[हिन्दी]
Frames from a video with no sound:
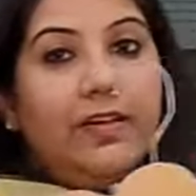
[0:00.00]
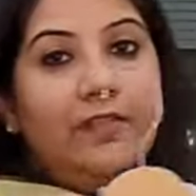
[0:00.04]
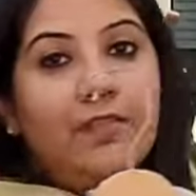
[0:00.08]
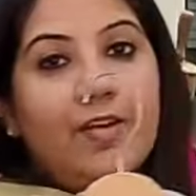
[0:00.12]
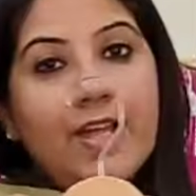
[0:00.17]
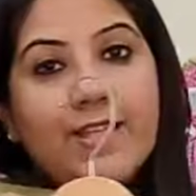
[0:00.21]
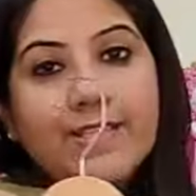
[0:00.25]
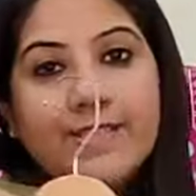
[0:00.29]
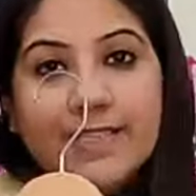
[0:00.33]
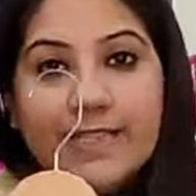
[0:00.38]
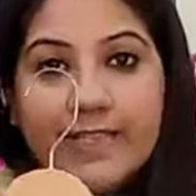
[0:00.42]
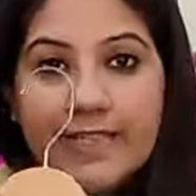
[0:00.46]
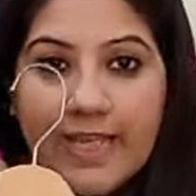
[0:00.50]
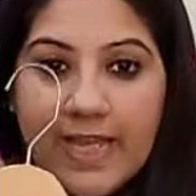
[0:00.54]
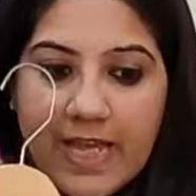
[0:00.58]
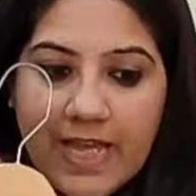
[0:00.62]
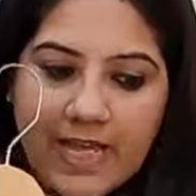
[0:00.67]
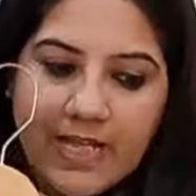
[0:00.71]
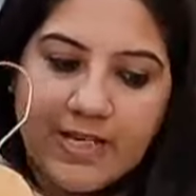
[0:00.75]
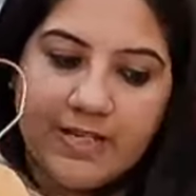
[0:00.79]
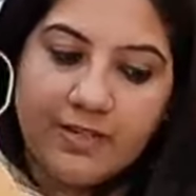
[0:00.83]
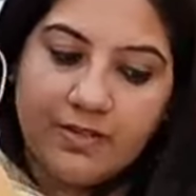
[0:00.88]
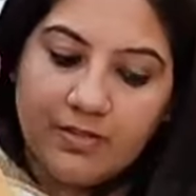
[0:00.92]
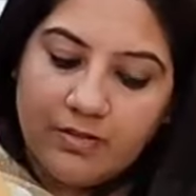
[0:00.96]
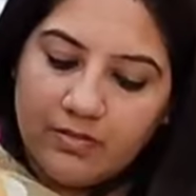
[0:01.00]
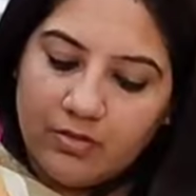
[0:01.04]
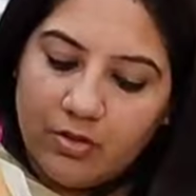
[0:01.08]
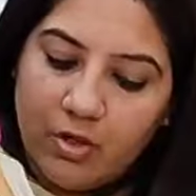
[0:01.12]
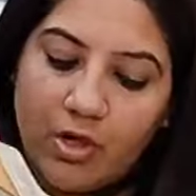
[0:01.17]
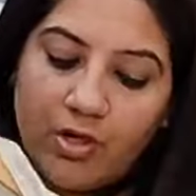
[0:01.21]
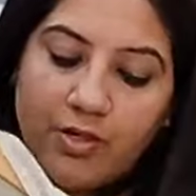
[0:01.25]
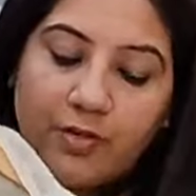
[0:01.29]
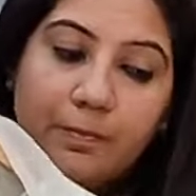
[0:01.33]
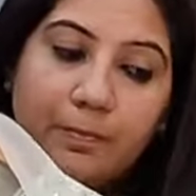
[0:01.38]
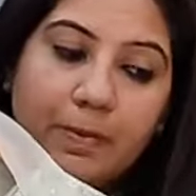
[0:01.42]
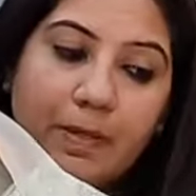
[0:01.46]
once again
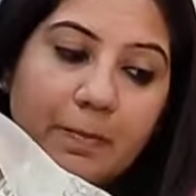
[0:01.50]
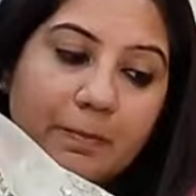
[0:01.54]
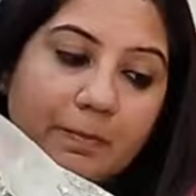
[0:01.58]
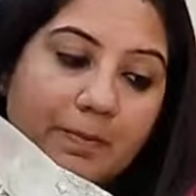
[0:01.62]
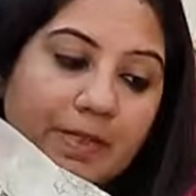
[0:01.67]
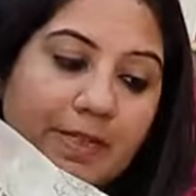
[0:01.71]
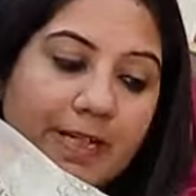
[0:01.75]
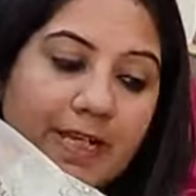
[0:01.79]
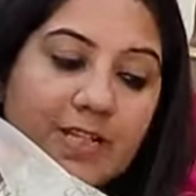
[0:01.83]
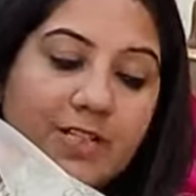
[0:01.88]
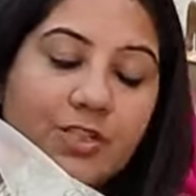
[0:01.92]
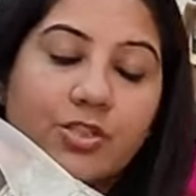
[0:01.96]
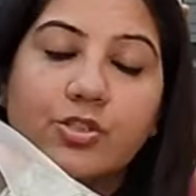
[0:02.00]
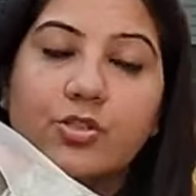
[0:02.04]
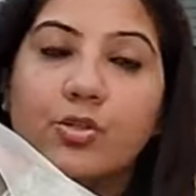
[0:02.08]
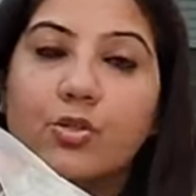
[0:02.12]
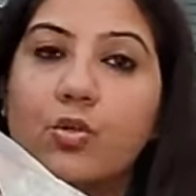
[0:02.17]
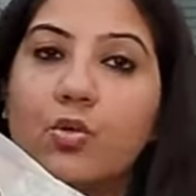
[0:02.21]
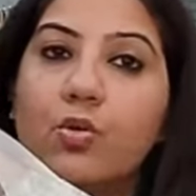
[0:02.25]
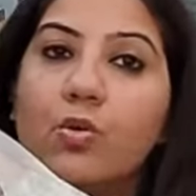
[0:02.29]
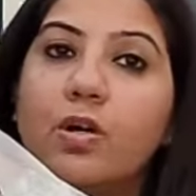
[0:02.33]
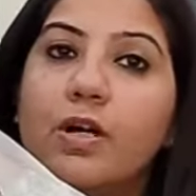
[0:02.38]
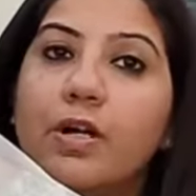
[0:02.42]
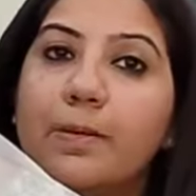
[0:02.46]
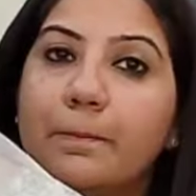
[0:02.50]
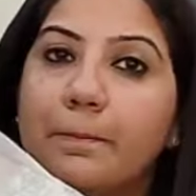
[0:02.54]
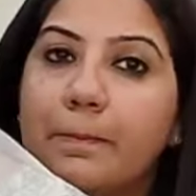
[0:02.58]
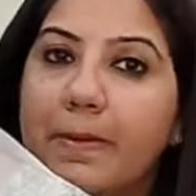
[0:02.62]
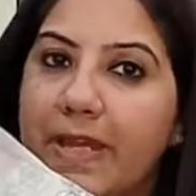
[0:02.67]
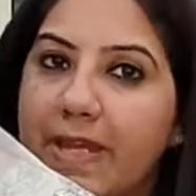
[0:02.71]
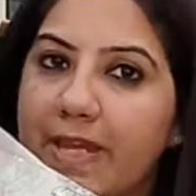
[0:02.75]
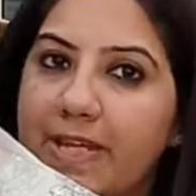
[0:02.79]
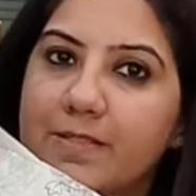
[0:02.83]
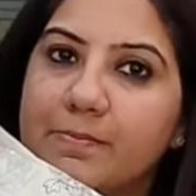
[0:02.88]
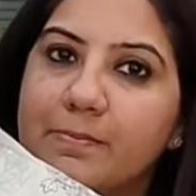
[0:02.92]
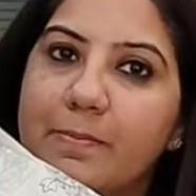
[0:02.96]
lot of people get so
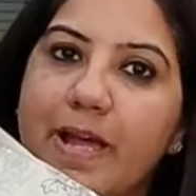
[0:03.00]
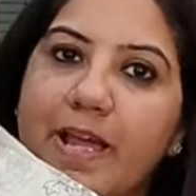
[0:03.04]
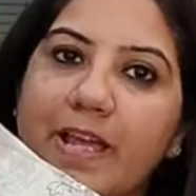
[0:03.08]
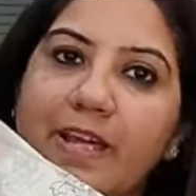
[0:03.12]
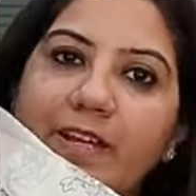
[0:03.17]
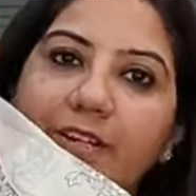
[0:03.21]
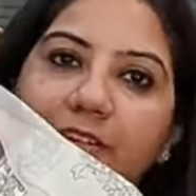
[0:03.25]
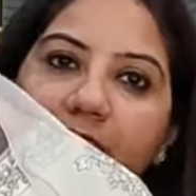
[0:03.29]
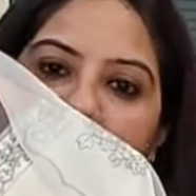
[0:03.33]
amazed by our